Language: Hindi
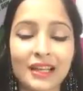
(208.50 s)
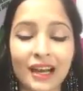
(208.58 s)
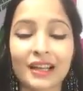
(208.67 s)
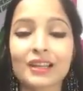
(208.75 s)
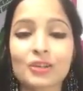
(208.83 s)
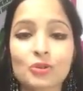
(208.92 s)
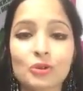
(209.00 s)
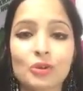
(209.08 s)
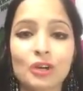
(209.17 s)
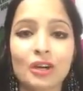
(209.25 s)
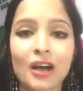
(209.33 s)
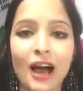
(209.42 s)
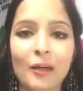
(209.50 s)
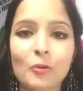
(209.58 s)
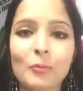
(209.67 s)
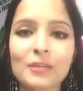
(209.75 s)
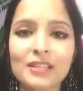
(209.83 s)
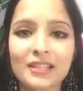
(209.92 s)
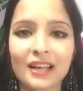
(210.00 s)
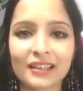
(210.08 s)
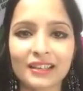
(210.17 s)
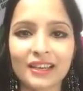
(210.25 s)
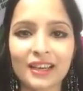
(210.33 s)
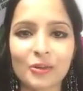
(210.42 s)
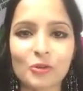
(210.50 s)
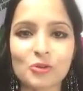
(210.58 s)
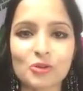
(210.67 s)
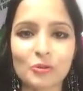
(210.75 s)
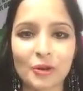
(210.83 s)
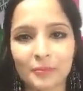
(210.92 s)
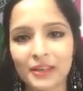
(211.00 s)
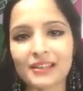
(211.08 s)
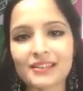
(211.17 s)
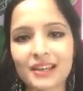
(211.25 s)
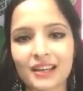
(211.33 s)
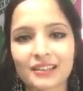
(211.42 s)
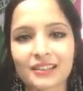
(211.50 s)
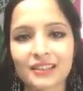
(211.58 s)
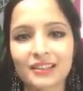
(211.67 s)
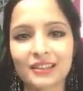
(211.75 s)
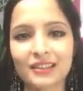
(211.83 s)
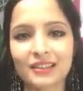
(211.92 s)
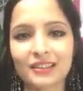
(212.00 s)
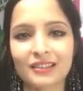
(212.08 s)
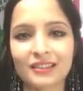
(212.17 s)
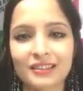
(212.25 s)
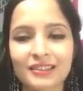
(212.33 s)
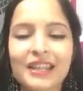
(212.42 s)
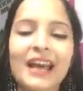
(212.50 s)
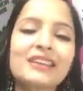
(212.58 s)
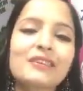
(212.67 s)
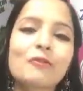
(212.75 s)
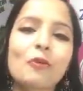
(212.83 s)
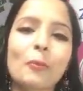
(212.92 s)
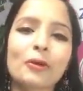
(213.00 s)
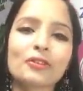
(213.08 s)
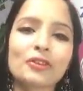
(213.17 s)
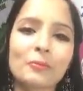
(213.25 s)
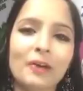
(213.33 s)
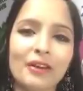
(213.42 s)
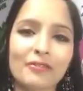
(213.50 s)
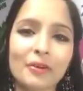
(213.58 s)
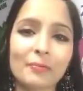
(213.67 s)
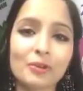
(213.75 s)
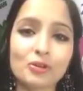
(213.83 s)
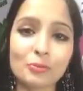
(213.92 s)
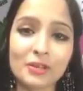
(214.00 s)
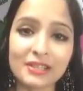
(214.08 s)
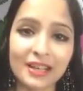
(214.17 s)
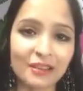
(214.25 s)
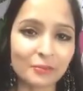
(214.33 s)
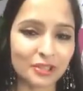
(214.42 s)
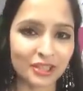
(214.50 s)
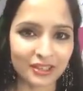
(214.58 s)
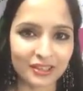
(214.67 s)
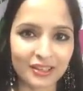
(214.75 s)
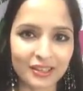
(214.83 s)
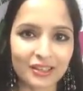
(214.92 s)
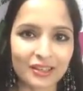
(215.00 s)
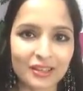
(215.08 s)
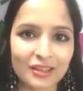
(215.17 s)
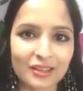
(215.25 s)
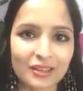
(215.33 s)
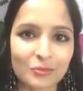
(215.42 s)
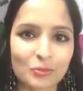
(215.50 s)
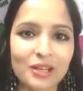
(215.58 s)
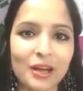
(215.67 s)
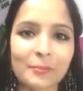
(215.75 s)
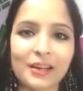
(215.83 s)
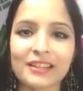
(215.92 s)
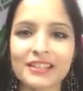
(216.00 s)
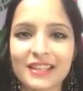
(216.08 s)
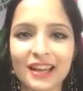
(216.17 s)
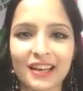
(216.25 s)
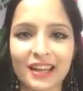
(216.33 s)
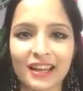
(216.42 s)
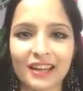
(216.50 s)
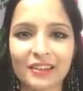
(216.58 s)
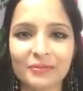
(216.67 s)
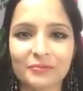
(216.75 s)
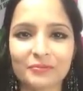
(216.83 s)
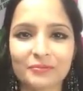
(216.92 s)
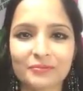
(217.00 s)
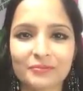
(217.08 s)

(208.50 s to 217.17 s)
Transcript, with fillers: ये कहानियां जो आपको पसंद आती है रोज सुबह मेरे साथ 94.3 माय एफएम पर सुबह सात बजे मुझे आपका इंतजार रहेगा